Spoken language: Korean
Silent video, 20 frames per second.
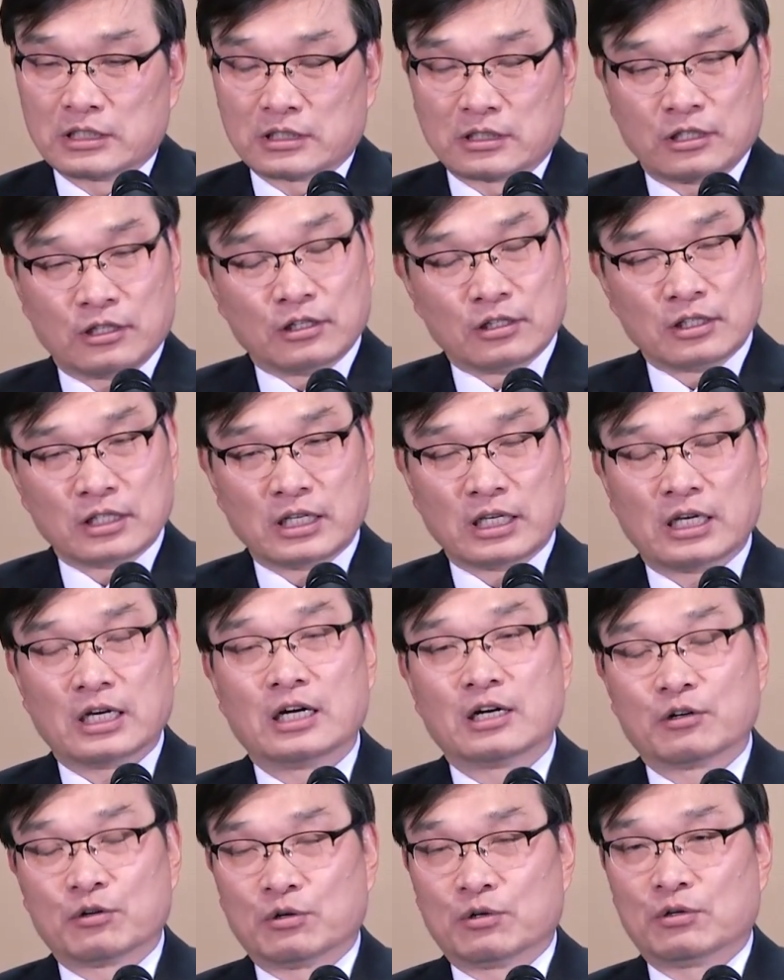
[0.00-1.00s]

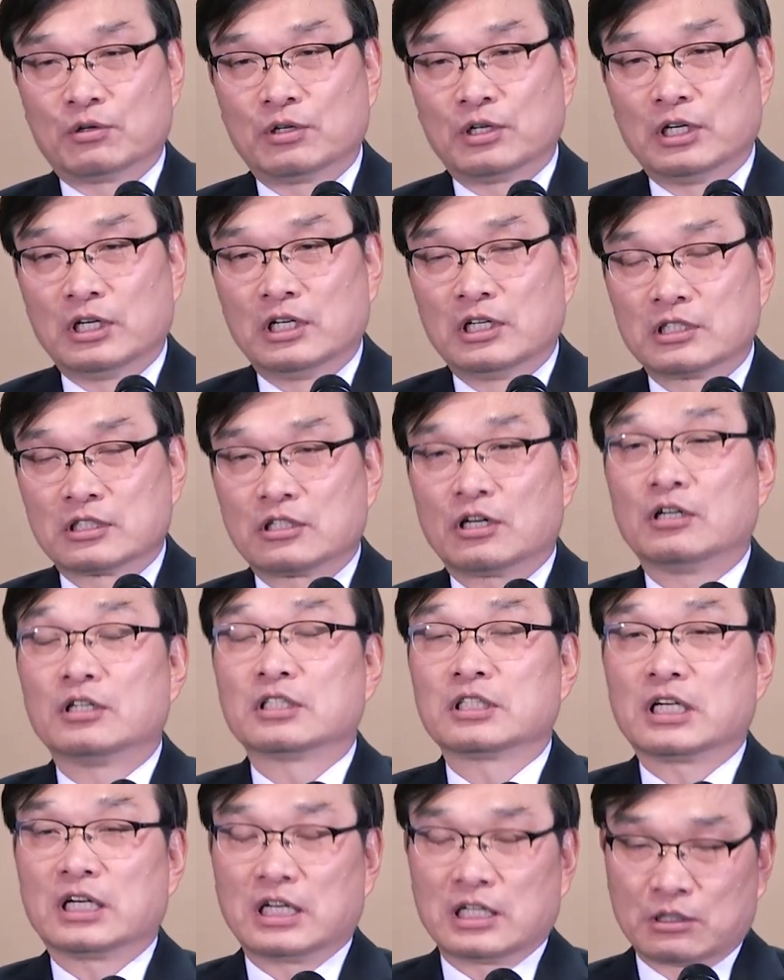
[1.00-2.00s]
경계하고
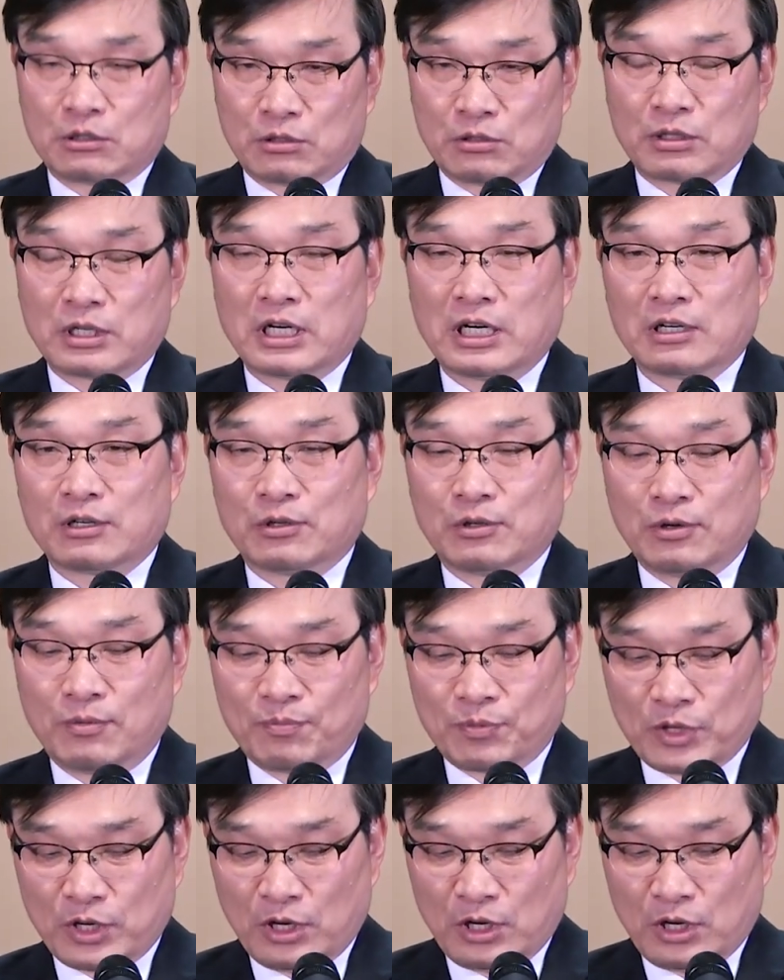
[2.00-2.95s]
성장하도록 하고